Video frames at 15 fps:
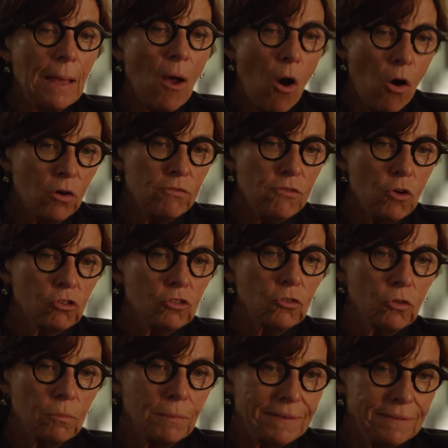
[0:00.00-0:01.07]
En revanche, ce
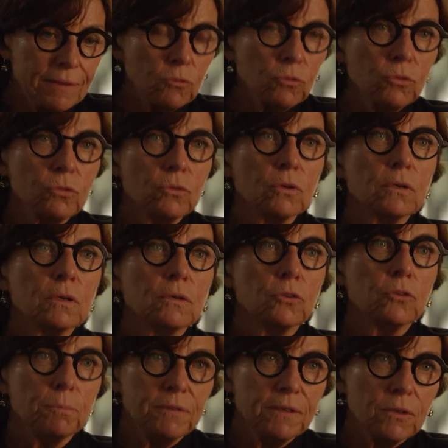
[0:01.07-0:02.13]
sont mes études
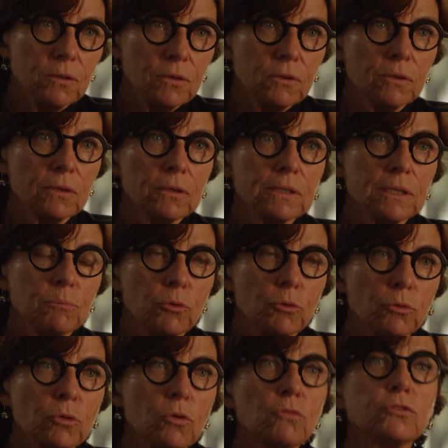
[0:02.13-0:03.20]
de psychologue qui m'ont
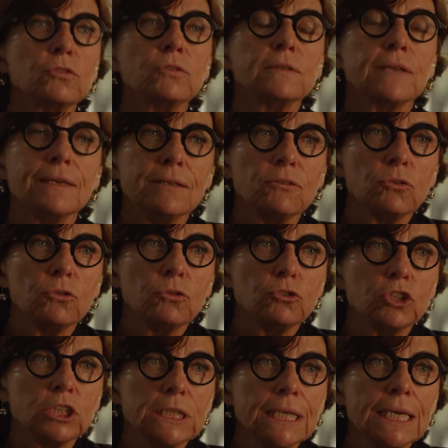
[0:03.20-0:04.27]
confrontée à
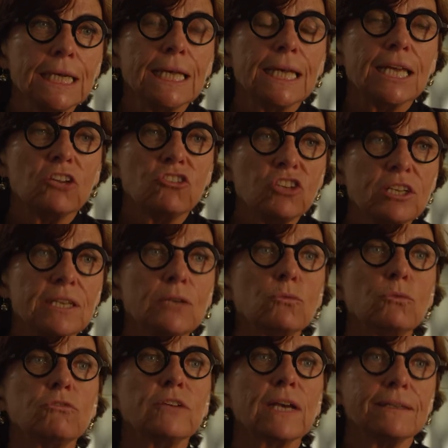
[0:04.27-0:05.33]
l'éthologie et j'ai
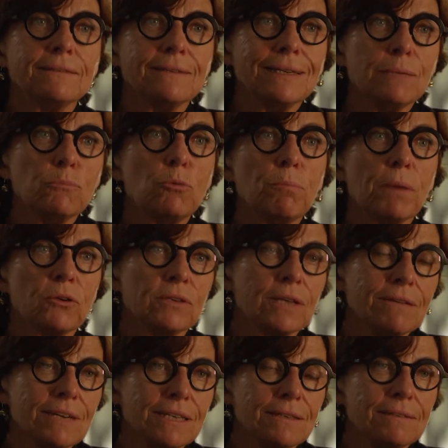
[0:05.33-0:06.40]
découvert les animaux par le
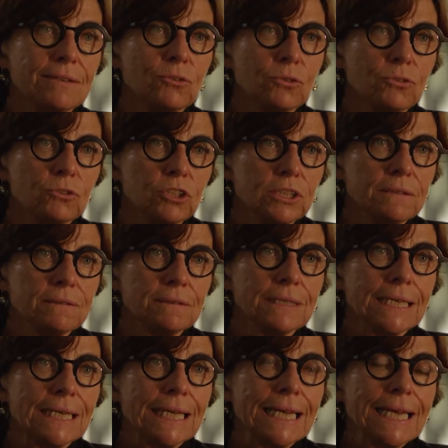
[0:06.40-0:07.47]
travail des éthologistes.
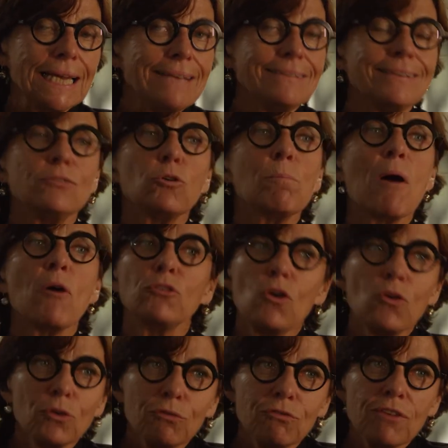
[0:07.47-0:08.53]
Et c'est donc pas en
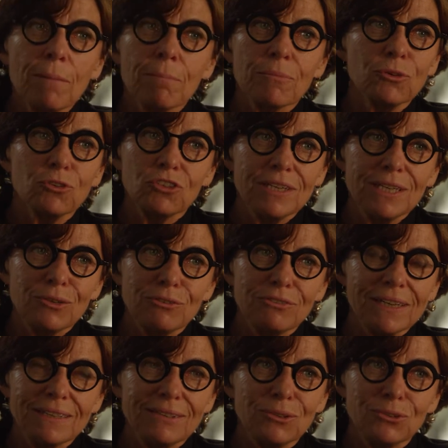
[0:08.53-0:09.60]
tant que femme que j'ai
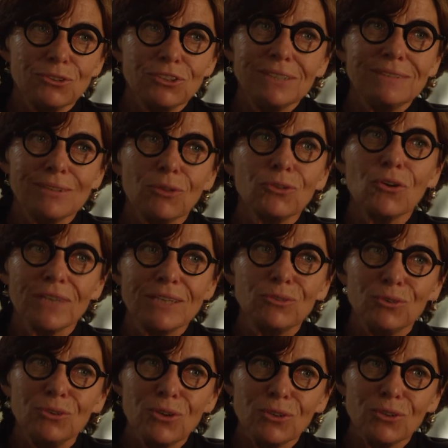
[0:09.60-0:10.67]
découvert l'éthologie, c'est en tant
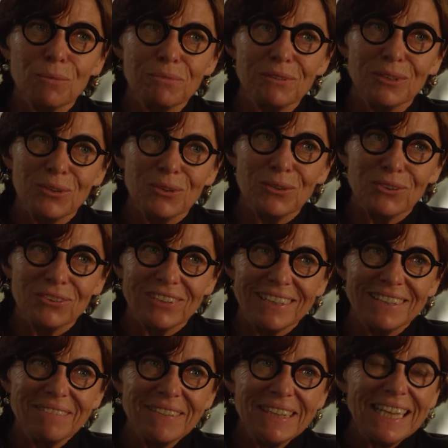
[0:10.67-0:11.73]
qu'étudiante en psychologie.